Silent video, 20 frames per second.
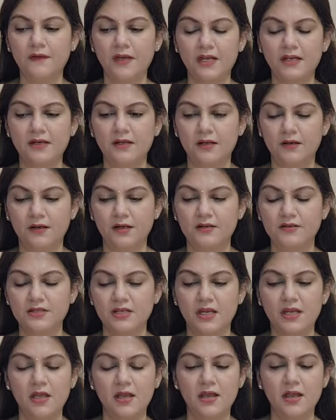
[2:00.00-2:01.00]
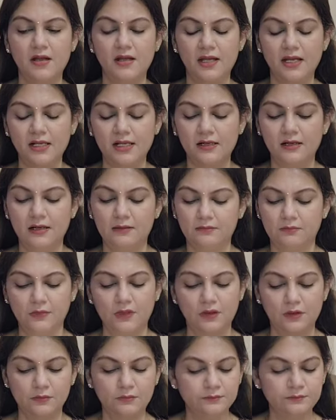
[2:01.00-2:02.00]
वेट करना चाहिए या निकल
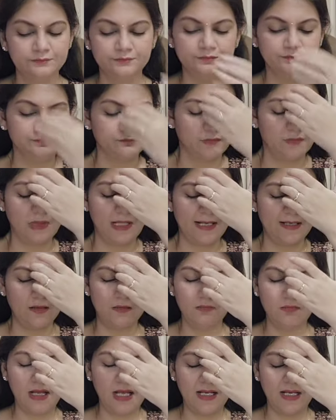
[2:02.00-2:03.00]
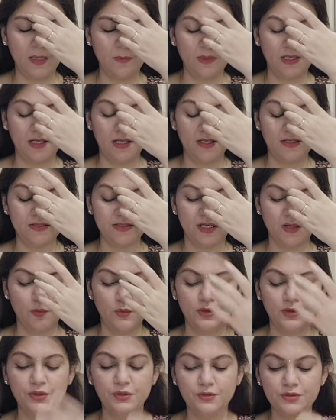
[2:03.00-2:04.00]
यू you नो know, लाइक like, आगे बढ़ना चाहिए
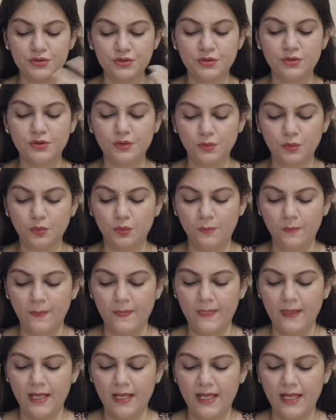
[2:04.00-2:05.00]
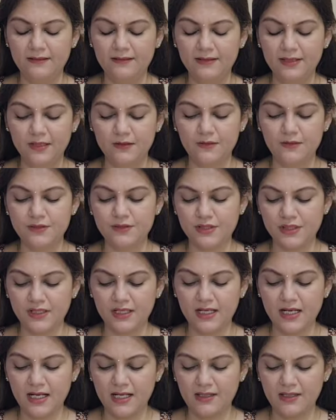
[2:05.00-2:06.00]
वट यू शुड डू ऐसी एनर्जी
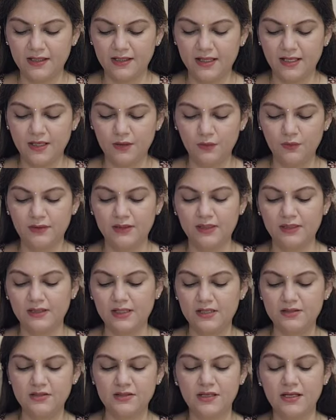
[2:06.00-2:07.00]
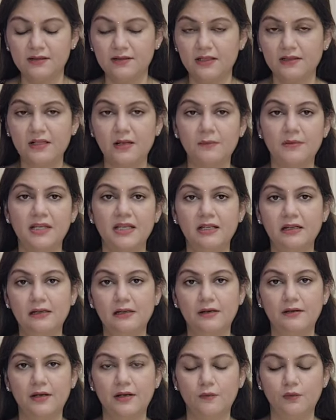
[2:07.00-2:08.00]
दिखाई दे रही है हो सकता है जिनके साथ आप डील
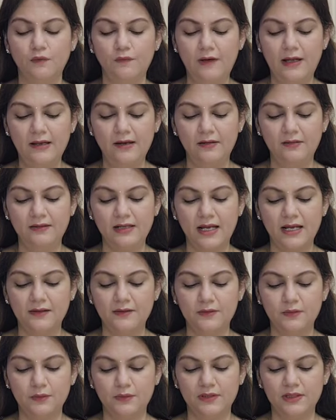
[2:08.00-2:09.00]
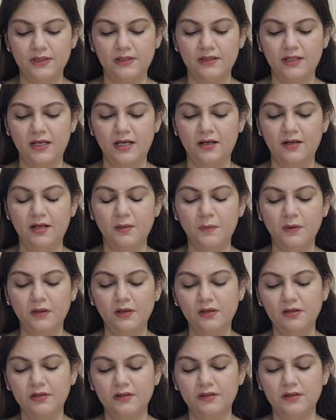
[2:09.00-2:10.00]
कर रहे हैं वो फायर साइंस हो सकते हैं
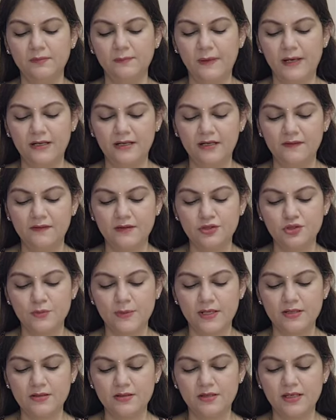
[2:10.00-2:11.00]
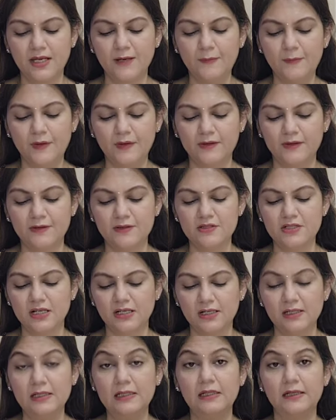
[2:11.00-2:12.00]
टिपिकल थर्ड पार्टी सिचुएशन ये पर्सन
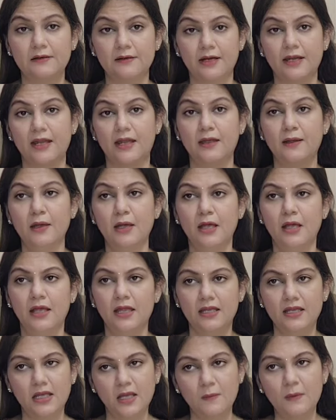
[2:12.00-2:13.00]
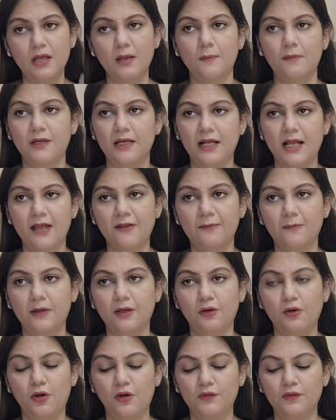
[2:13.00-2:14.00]
जगल कर रहे हैं ये भी अपनी लाइफ
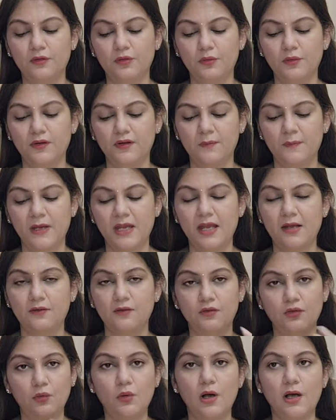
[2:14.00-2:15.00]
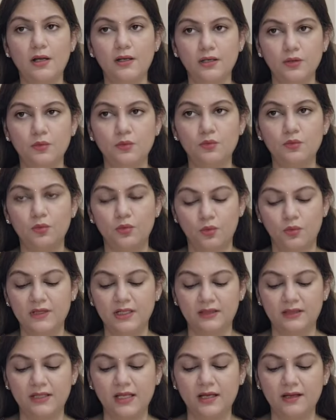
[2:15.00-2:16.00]
में क्रॉस रोड्स पे एंड सो आर यू हो
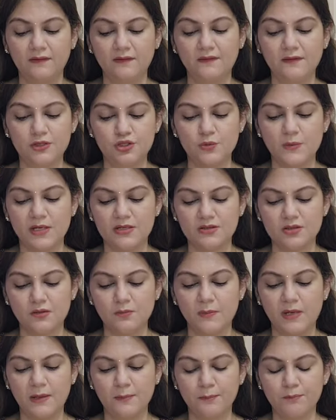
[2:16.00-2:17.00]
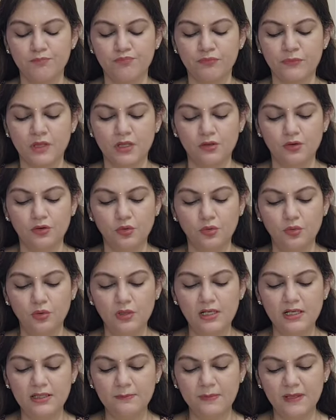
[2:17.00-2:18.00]
सकता है किसी सिचुएशन में तो
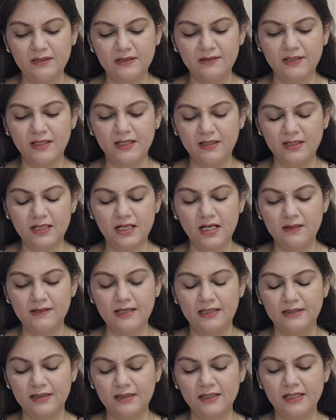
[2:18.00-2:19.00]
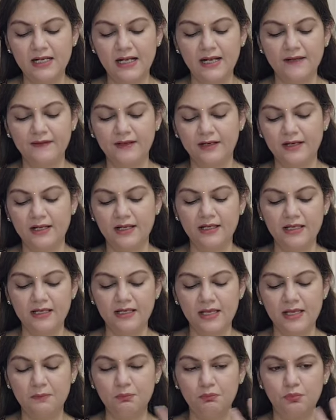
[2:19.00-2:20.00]
बेस इनका ज़्यादा दिखाई दे रहा है कि
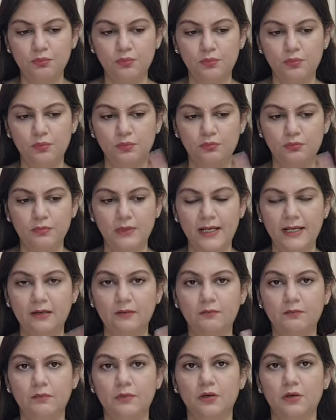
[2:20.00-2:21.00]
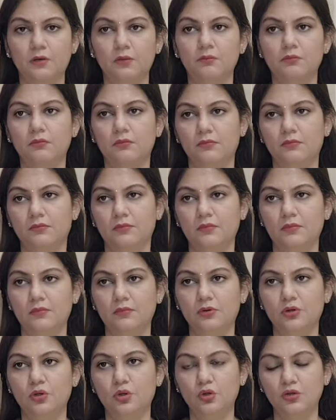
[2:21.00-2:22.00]
ये लाइक यू नो
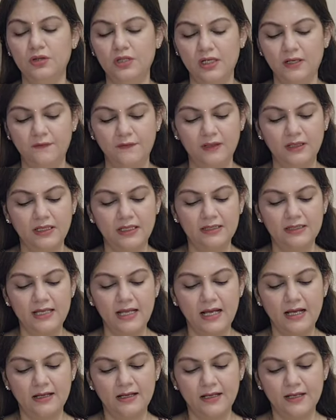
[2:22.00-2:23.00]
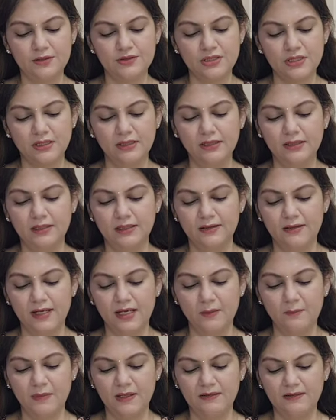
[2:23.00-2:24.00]
दो तरफ इनका ध्यान है जगल कर रहे
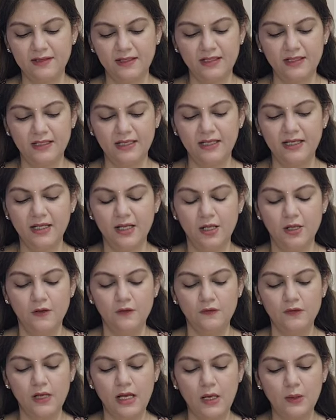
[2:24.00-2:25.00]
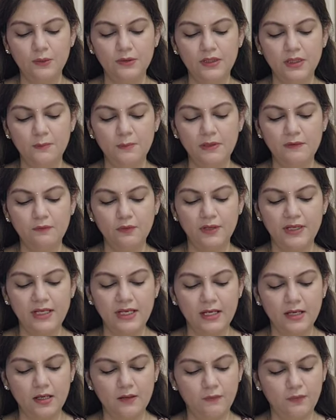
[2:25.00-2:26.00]
हैं बेसिकली तो आउटकम भी वही
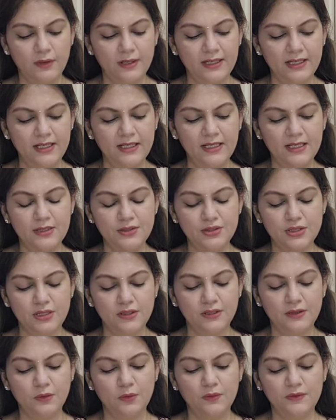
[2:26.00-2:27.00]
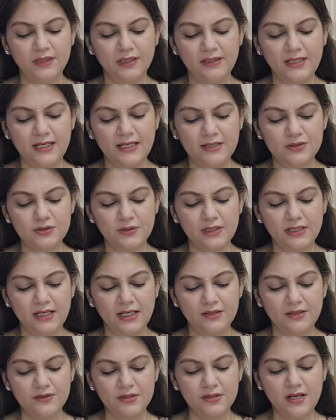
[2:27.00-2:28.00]
है अवॉइडिंग ईच अदर हो सकता है ये जो
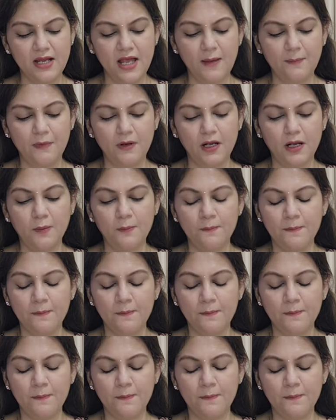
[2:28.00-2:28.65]
कनेक्शन है आपका